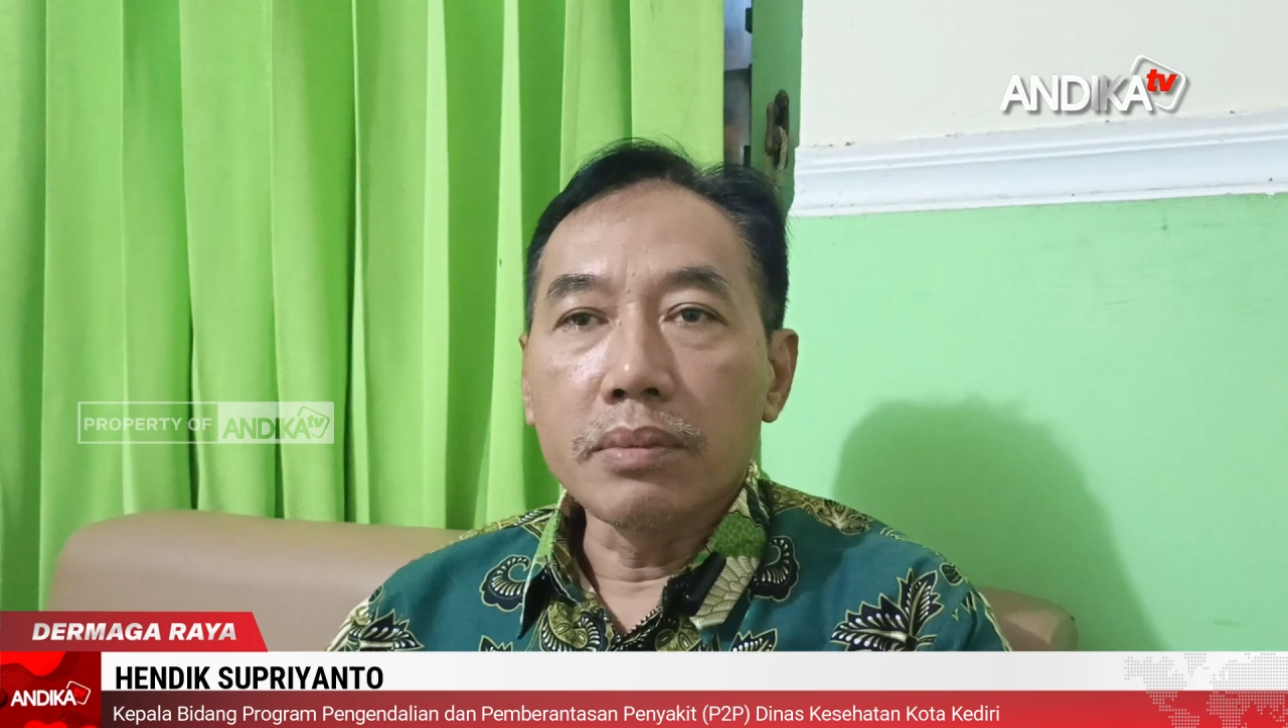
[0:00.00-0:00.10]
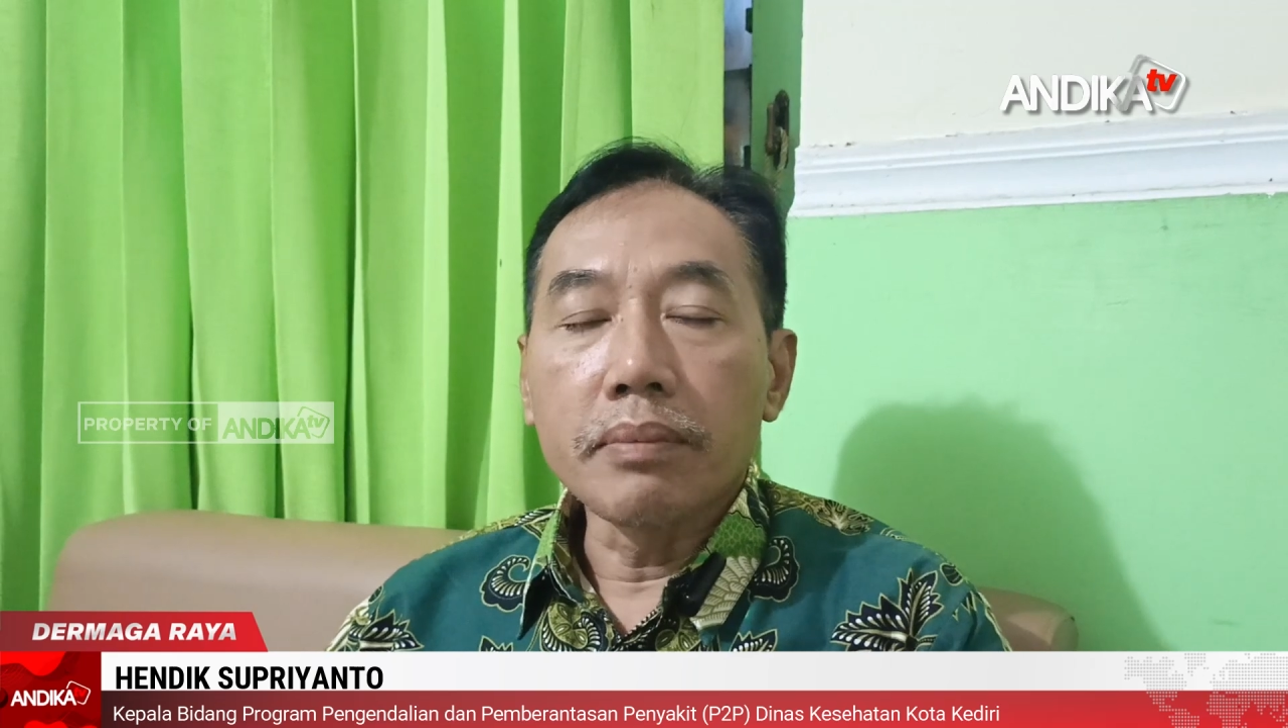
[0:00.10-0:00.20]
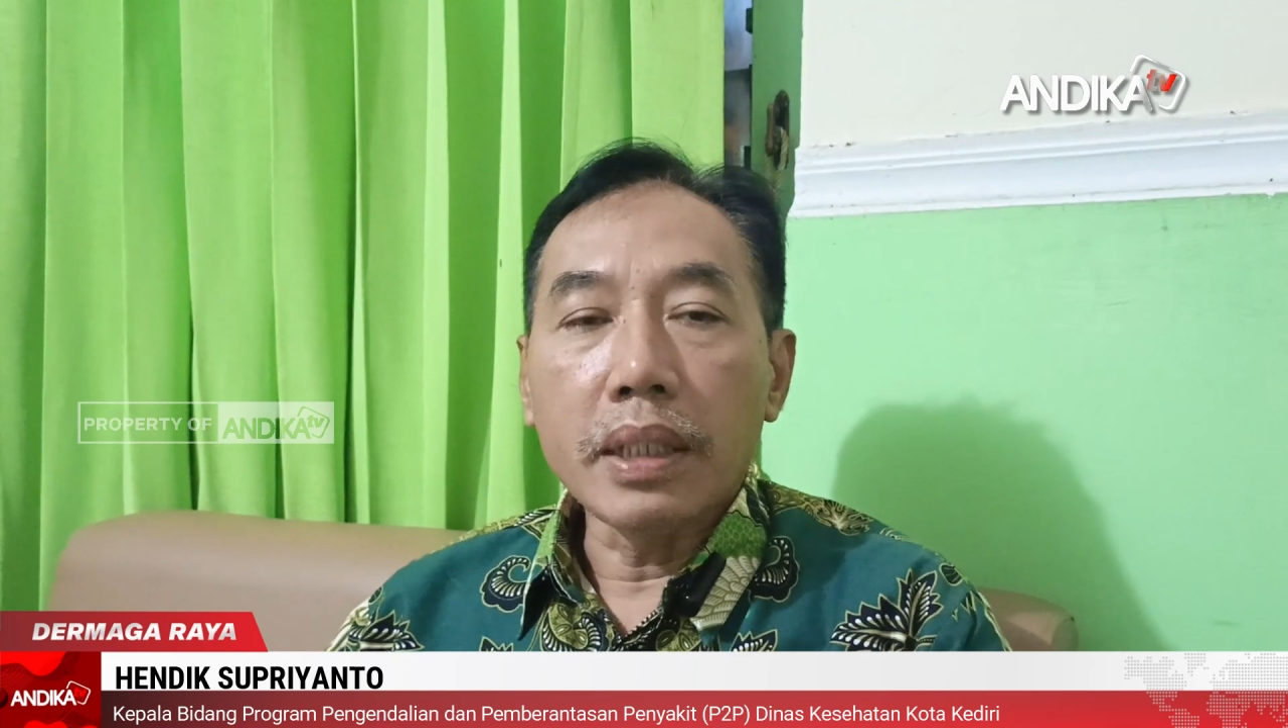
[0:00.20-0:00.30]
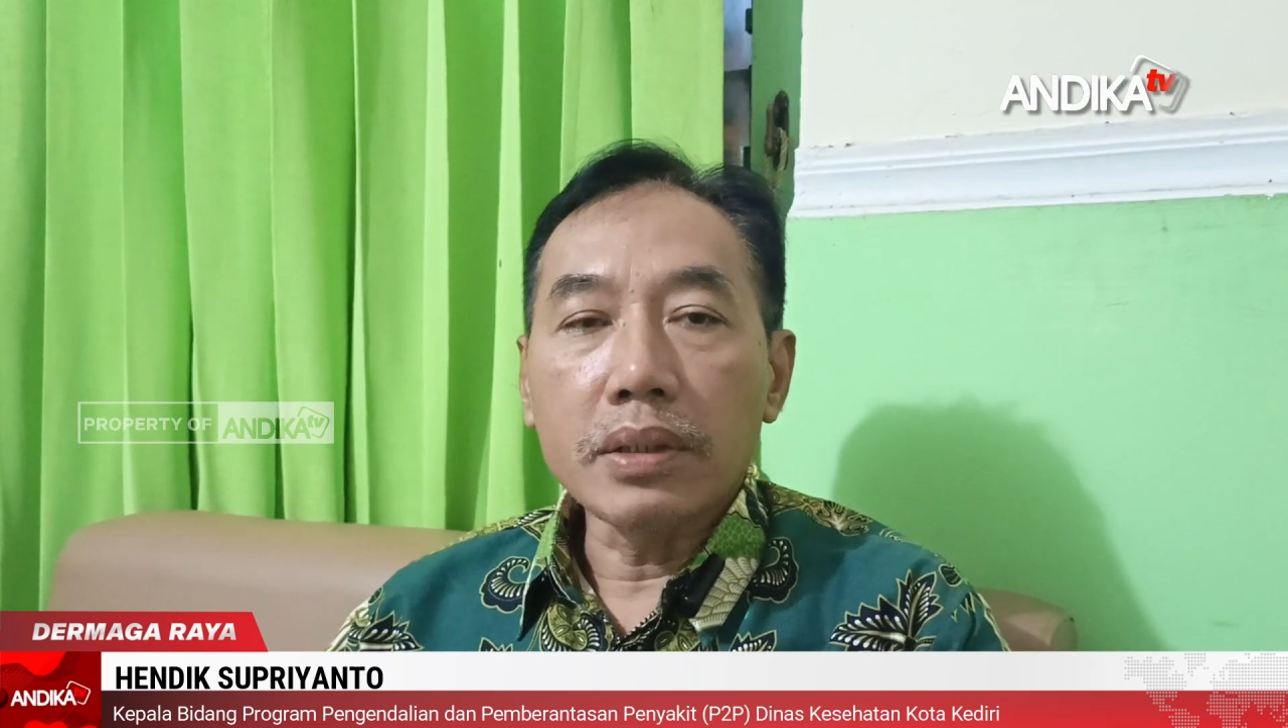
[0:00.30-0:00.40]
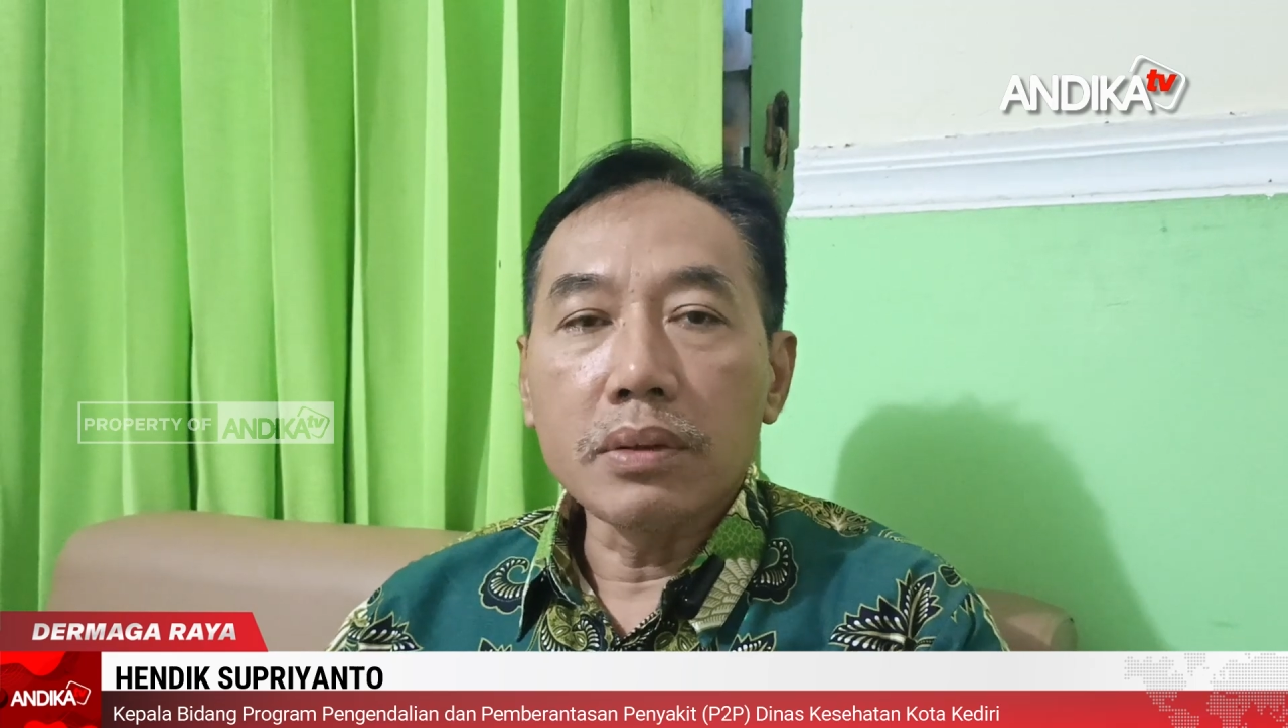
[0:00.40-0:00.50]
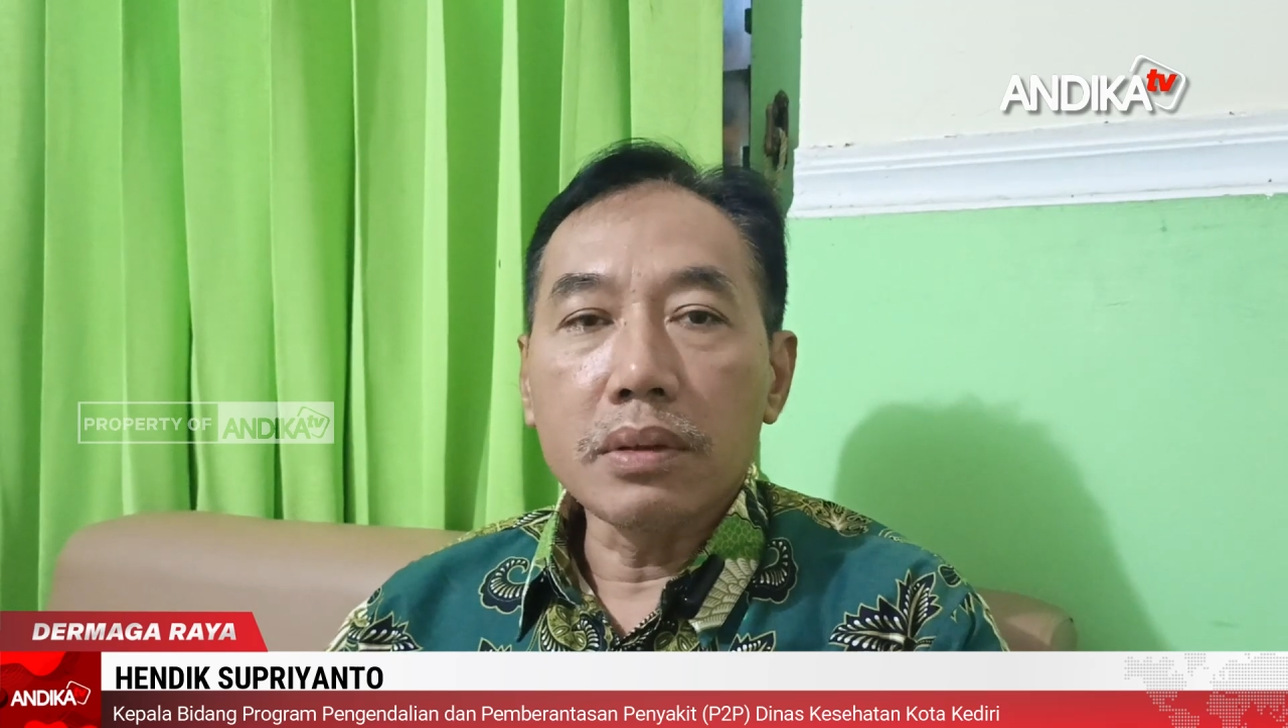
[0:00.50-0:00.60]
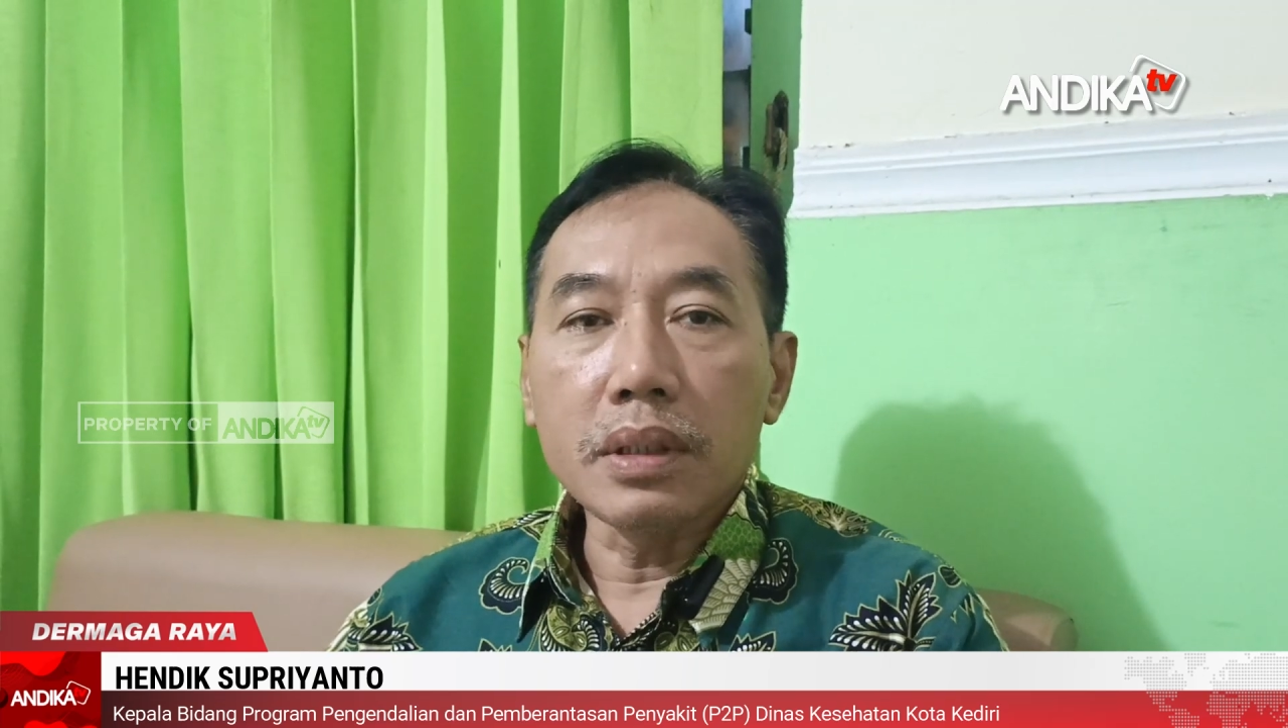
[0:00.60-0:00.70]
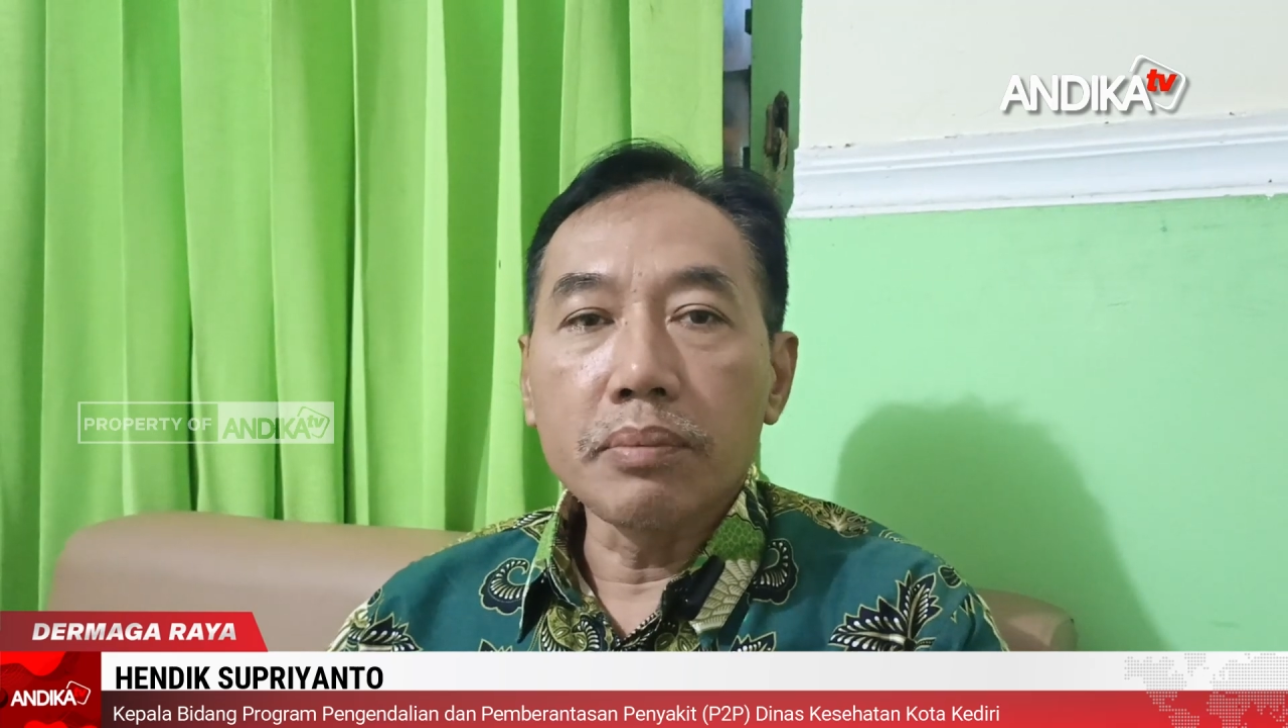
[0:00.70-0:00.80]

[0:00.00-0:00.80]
memasuki